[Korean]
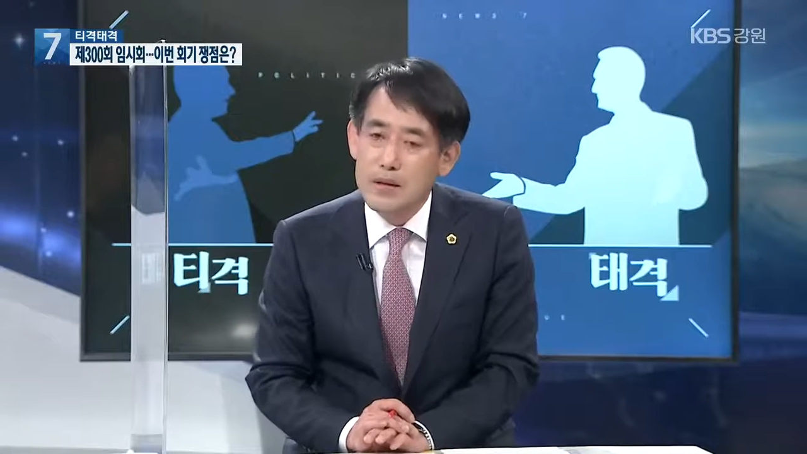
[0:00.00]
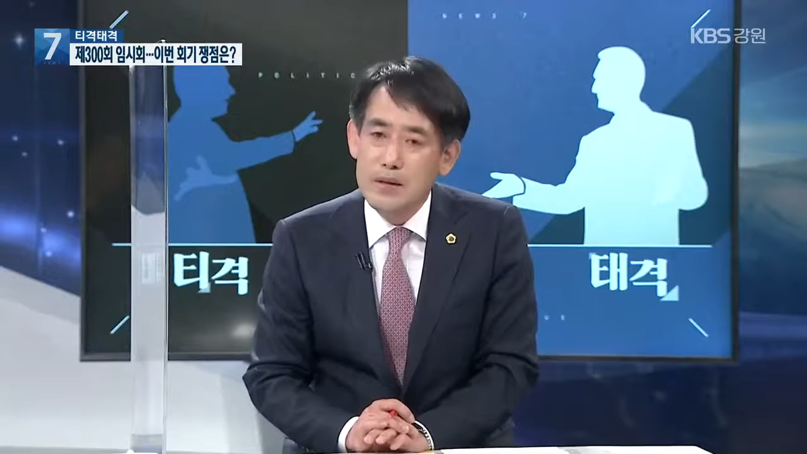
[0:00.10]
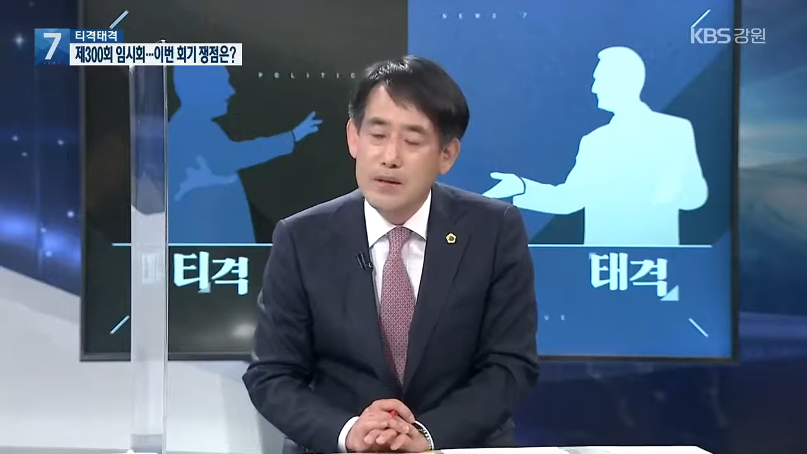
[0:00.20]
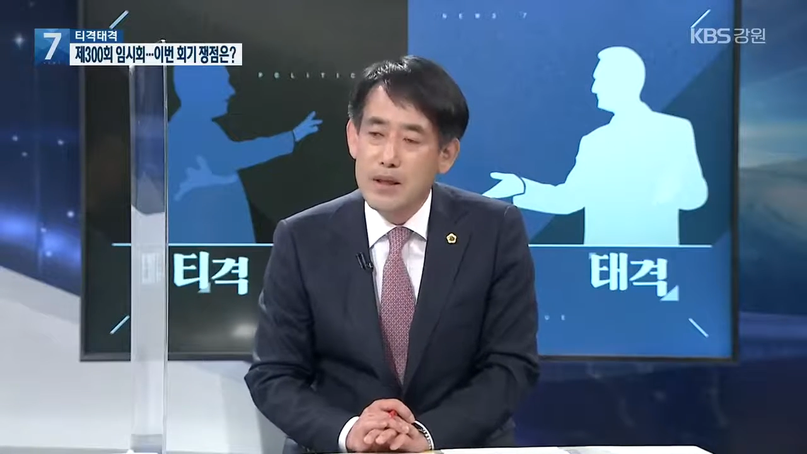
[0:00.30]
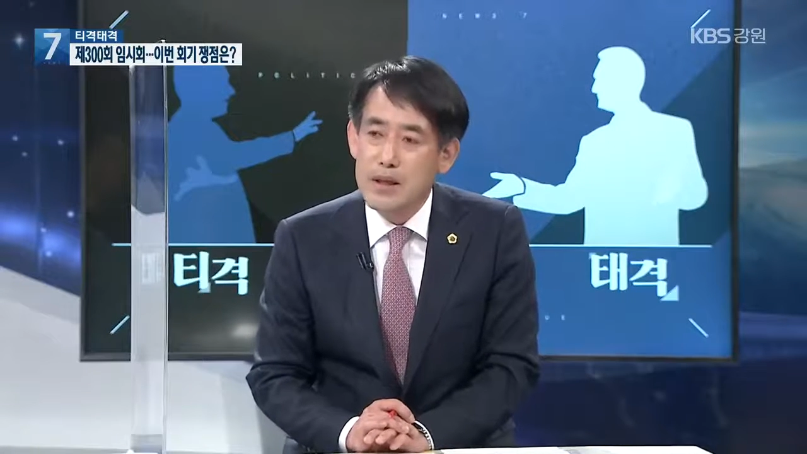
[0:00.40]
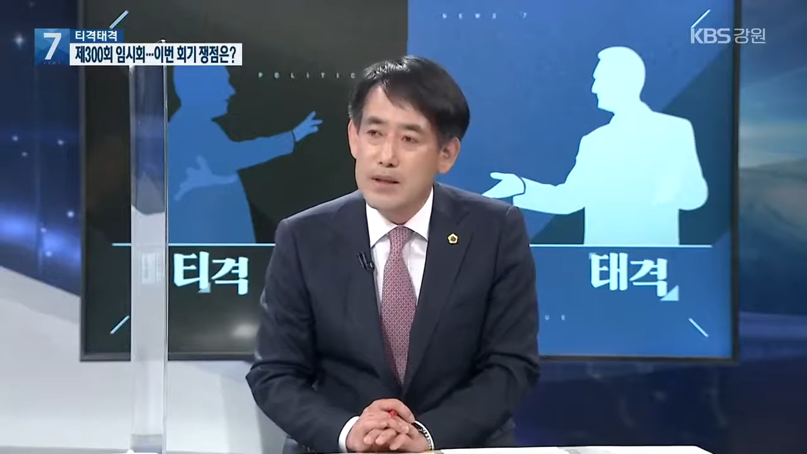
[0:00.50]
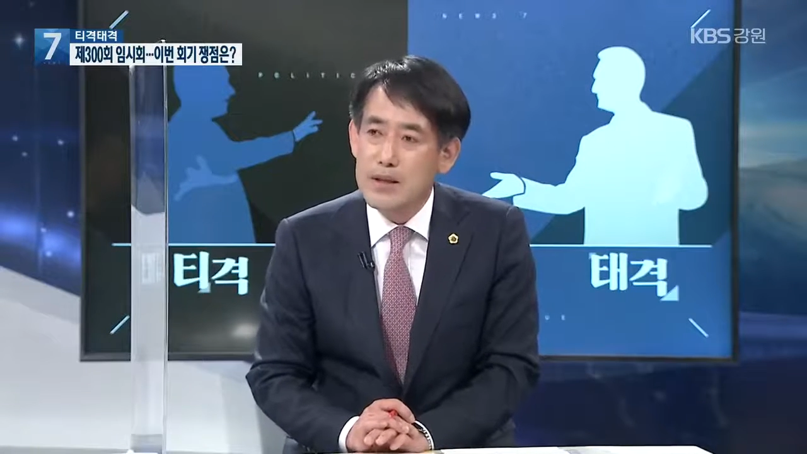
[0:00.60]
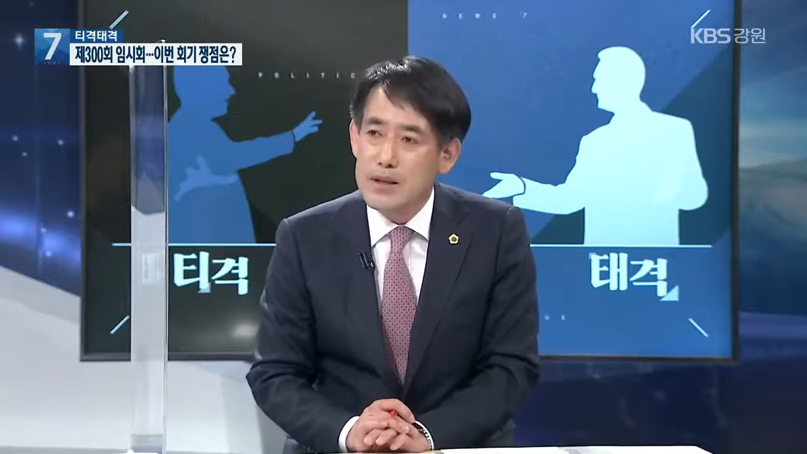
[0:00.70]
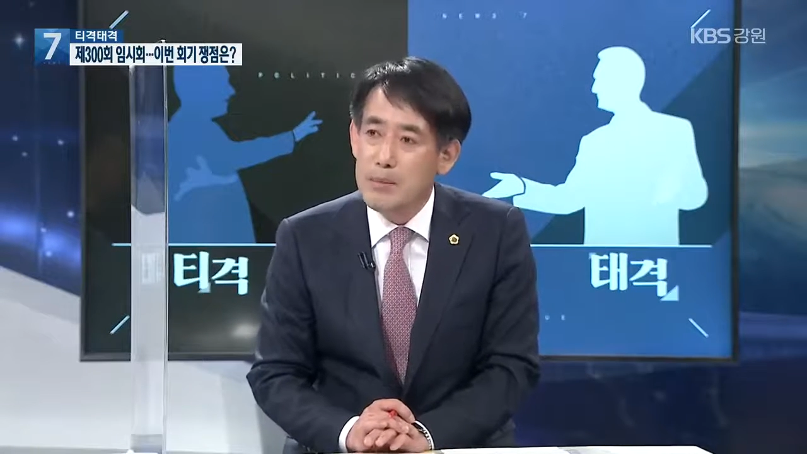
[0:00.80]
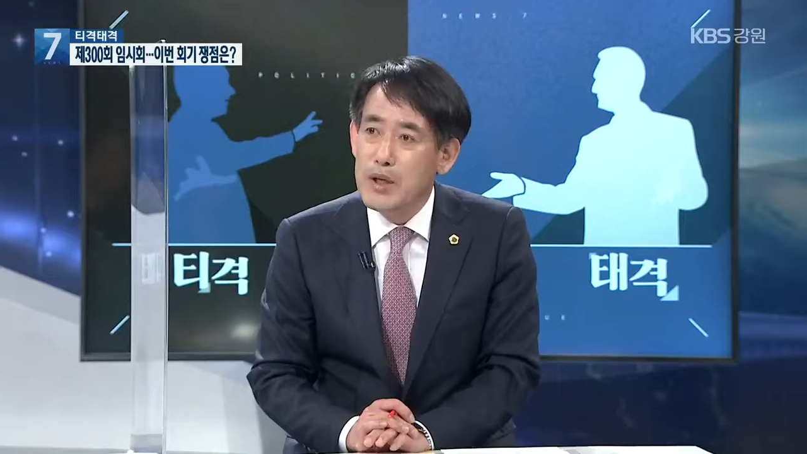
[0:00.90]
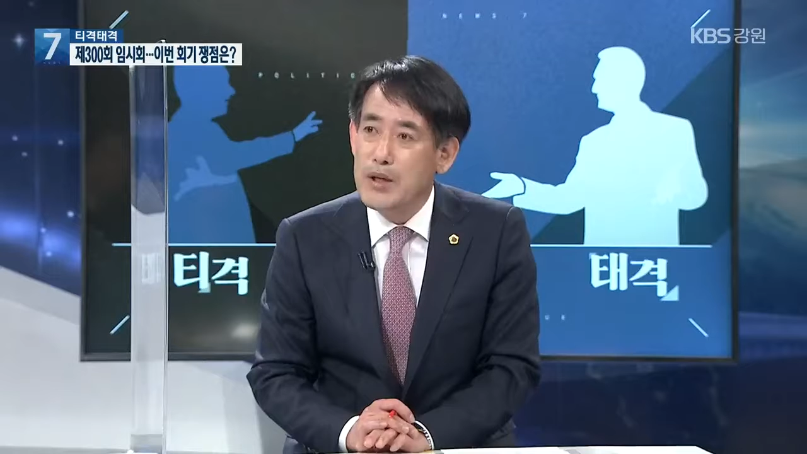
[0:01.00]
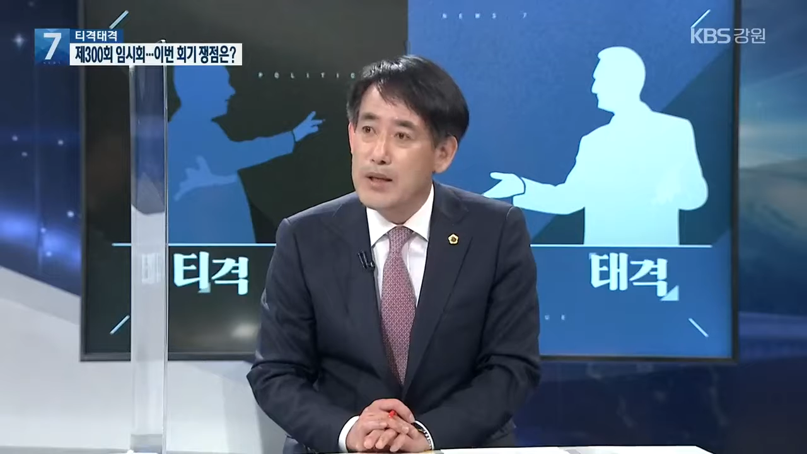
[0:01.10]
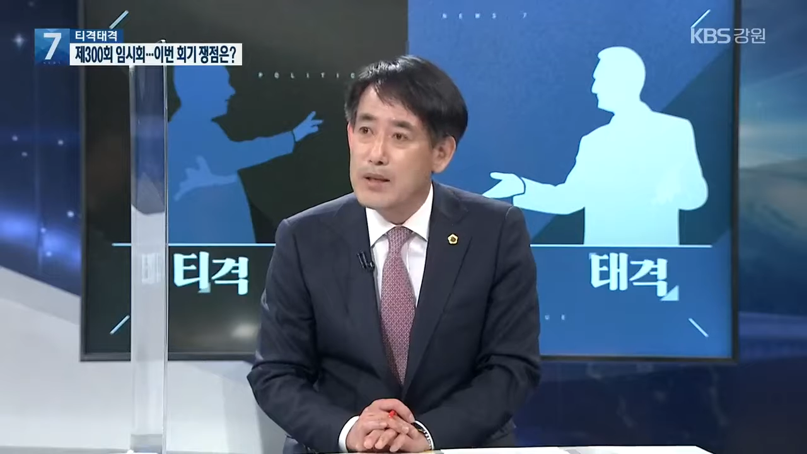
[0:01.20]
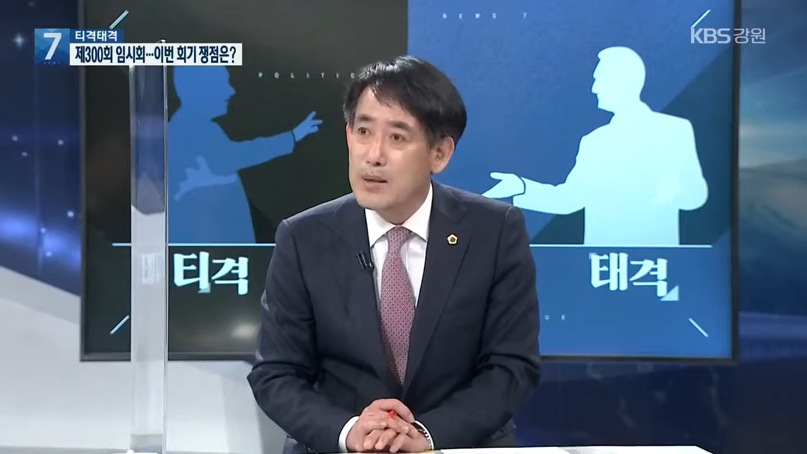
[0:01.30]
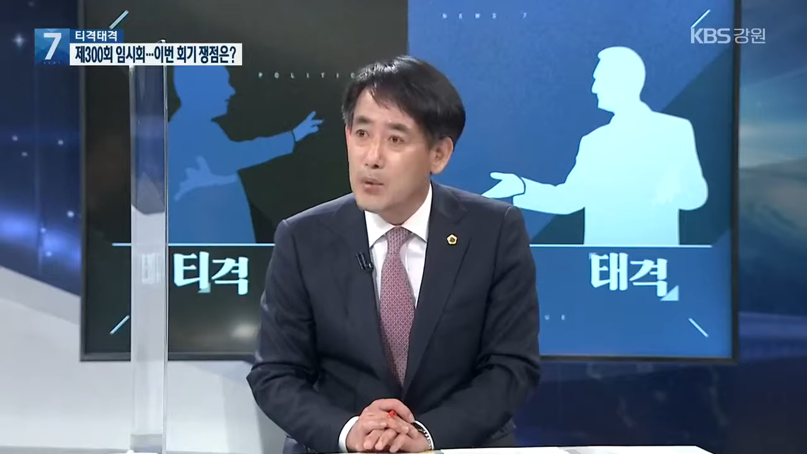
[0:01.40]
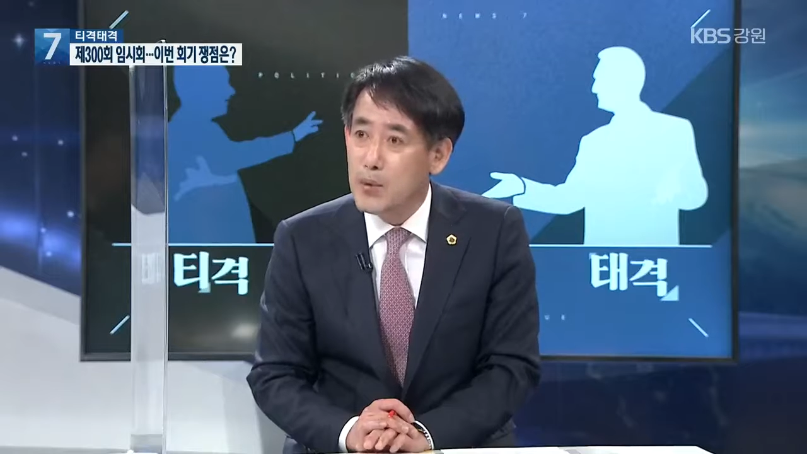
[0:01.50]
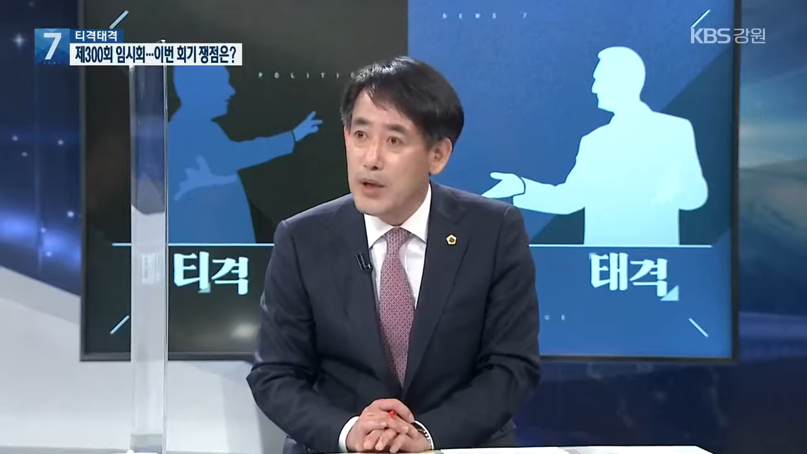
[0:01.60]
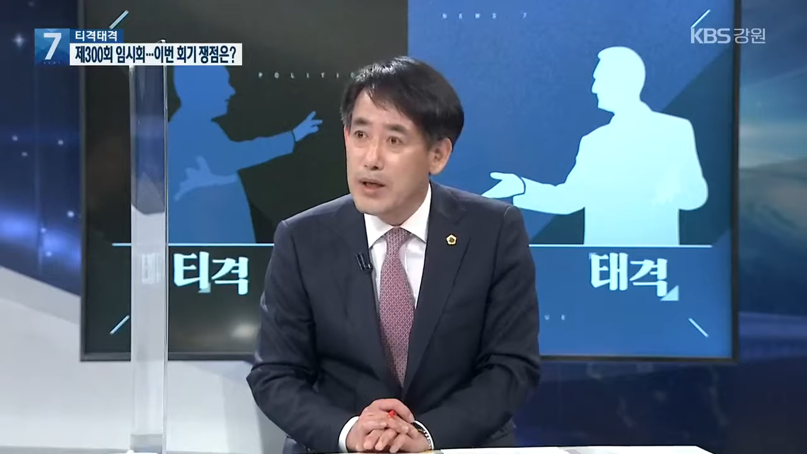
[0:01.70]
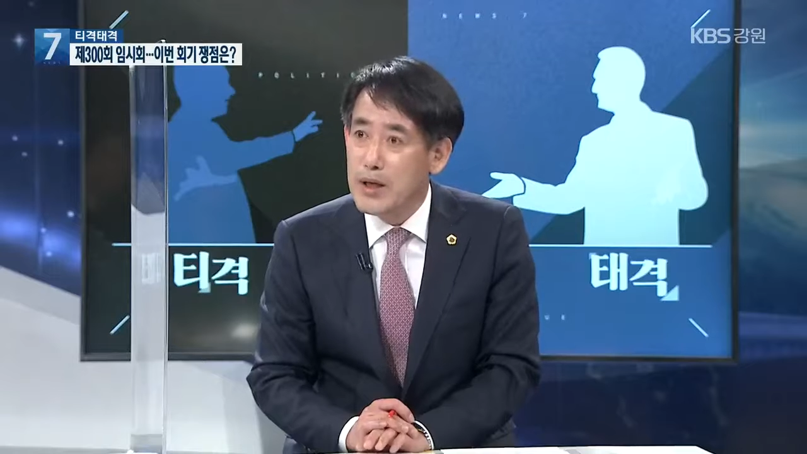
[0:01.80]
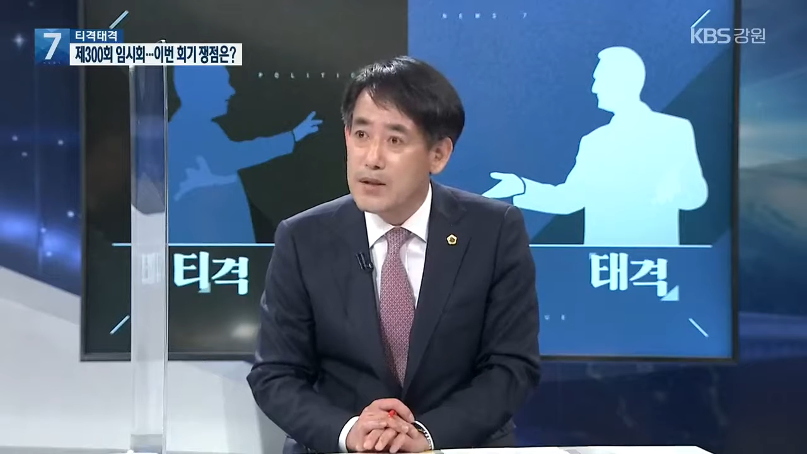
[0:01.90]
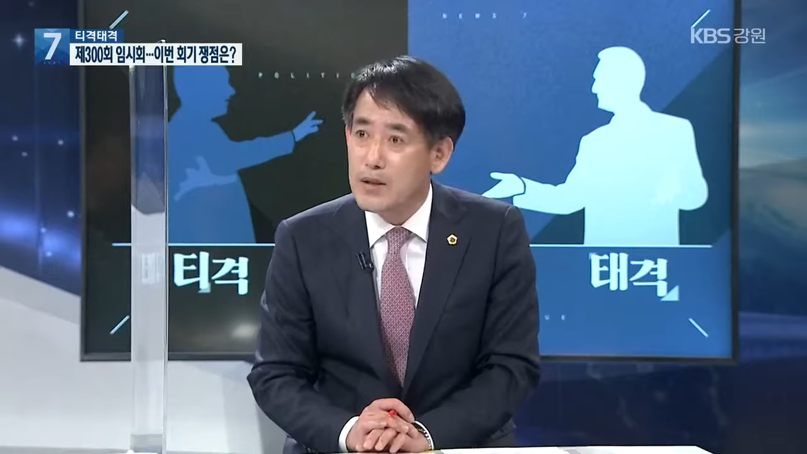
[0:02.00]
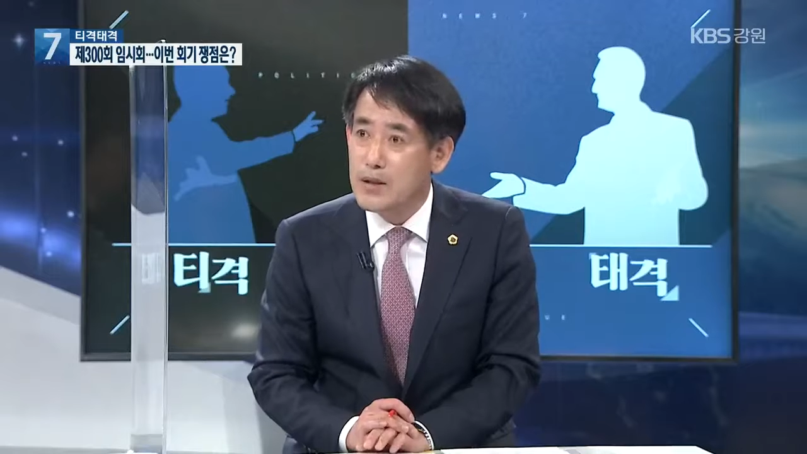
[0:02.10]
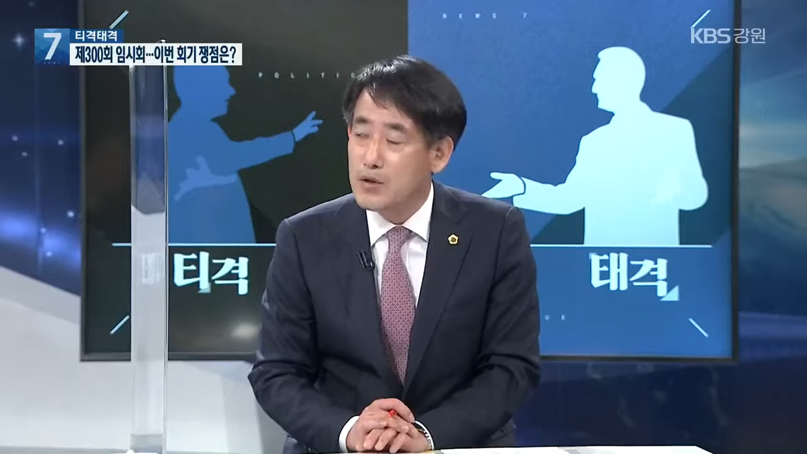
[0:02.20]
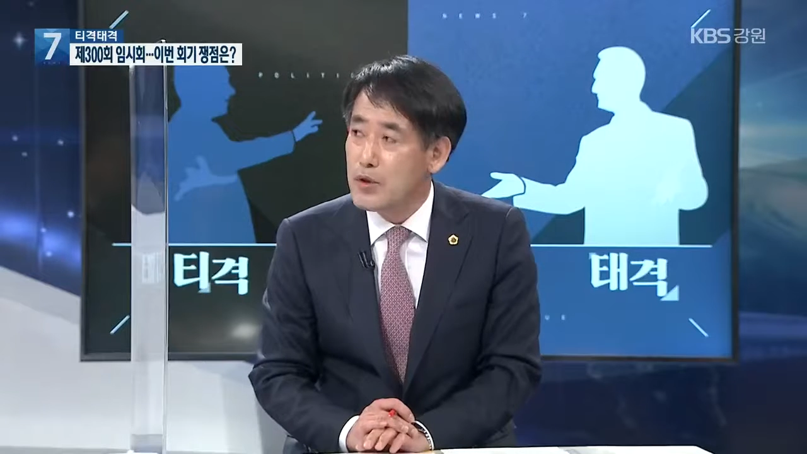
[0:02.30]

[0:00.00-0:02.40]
제2차 300회 2차 본회의에서